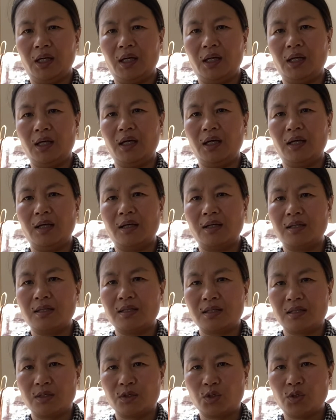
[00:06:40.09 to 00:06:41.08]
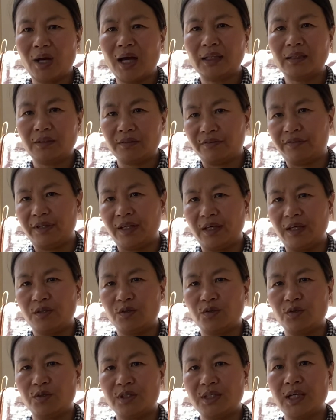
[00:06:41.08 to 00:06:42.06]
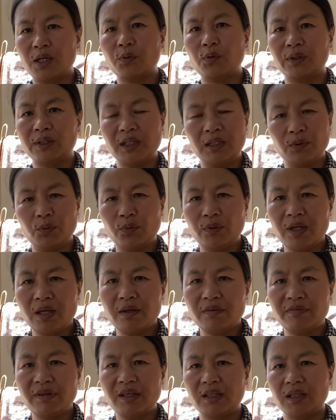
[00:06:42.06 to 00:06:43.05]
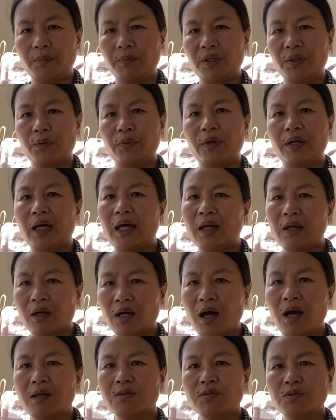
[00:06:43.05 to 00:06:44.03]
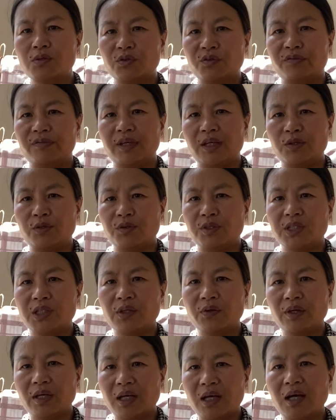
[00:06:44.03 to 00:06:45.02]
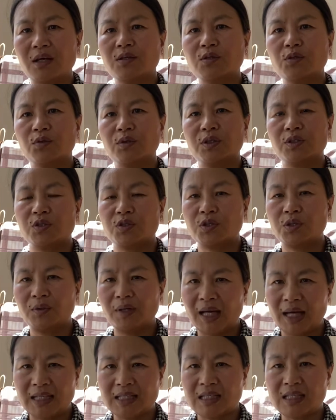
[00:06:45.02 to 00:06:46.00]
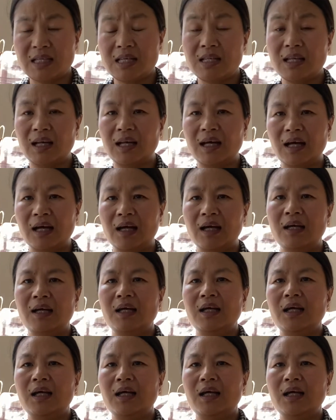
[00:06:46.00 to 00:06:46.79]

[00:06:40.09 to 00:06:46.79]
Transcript: 呃，strata 费就是像国内的物业费特别贵，还有 council 费，就是交给 council 的，就收垃圾的啦，